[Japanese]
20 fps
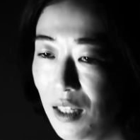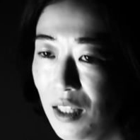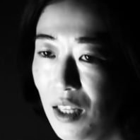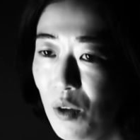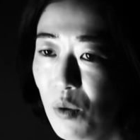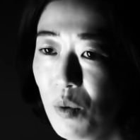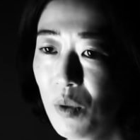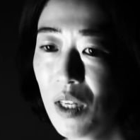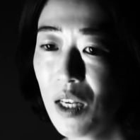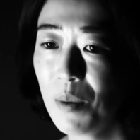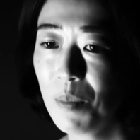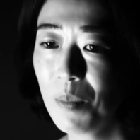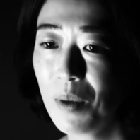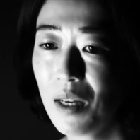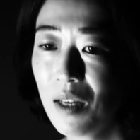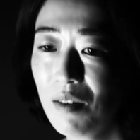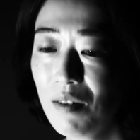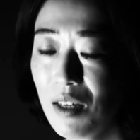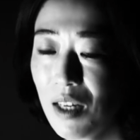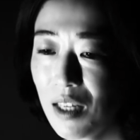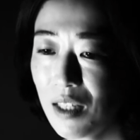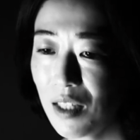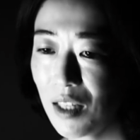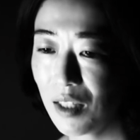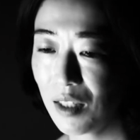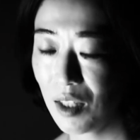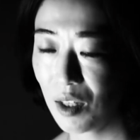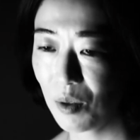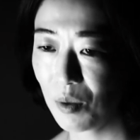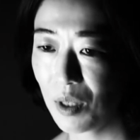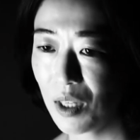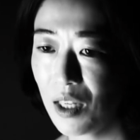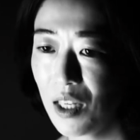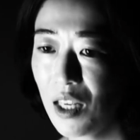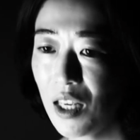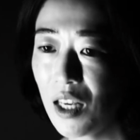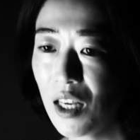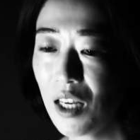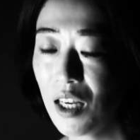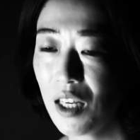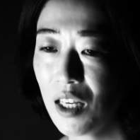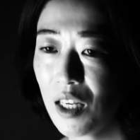で、5年前ぐらいになった時に